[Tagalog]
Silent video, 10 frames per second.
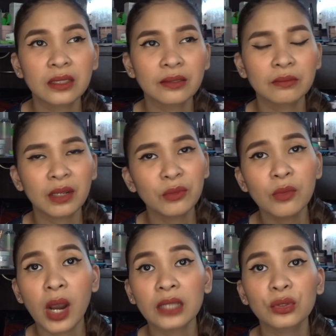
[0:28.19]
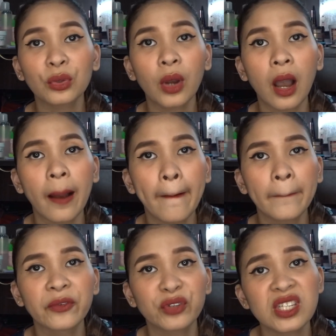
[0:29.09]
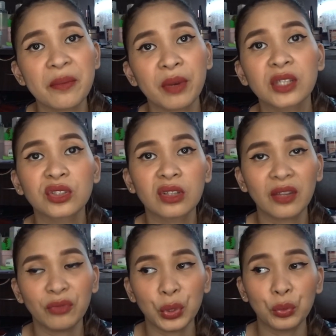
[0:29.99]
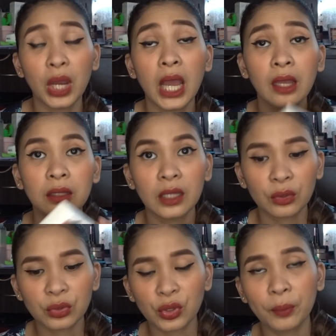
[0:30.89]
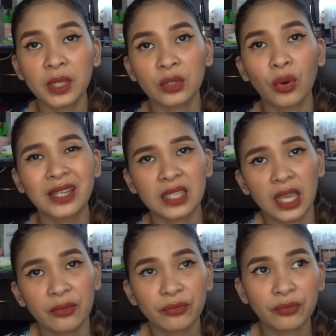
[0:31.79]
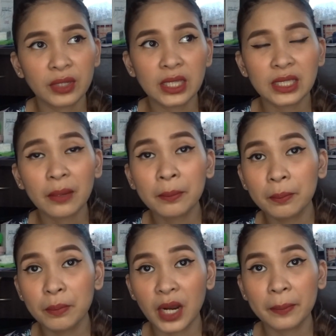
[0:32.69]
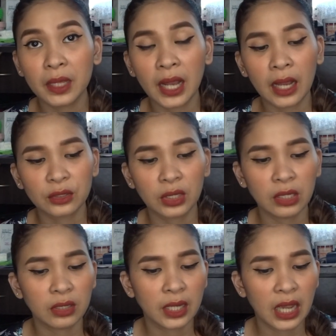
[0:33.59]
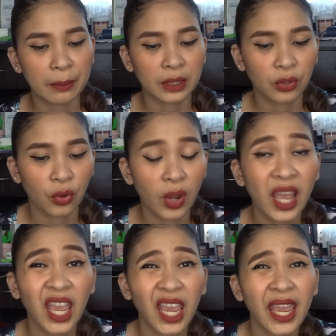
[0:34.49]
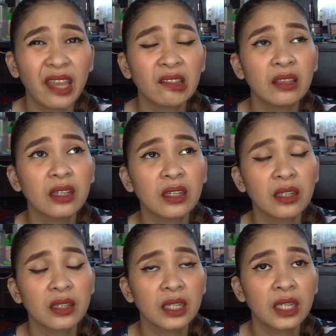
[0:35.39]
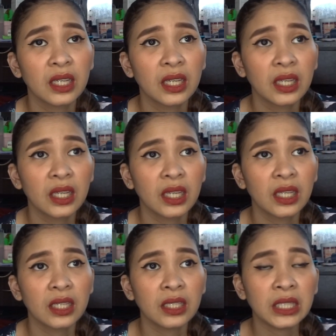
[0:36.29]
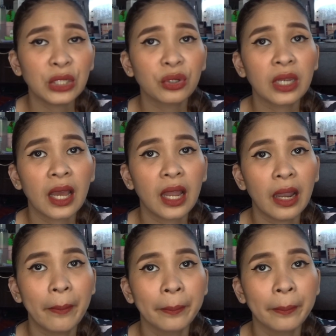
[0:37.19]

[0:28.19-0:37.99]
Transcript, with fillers: magmumukha tong um, first impression review nitong soap na to kasi isang bar pa lang actually yung nagagamit ko. And hindi ko na alam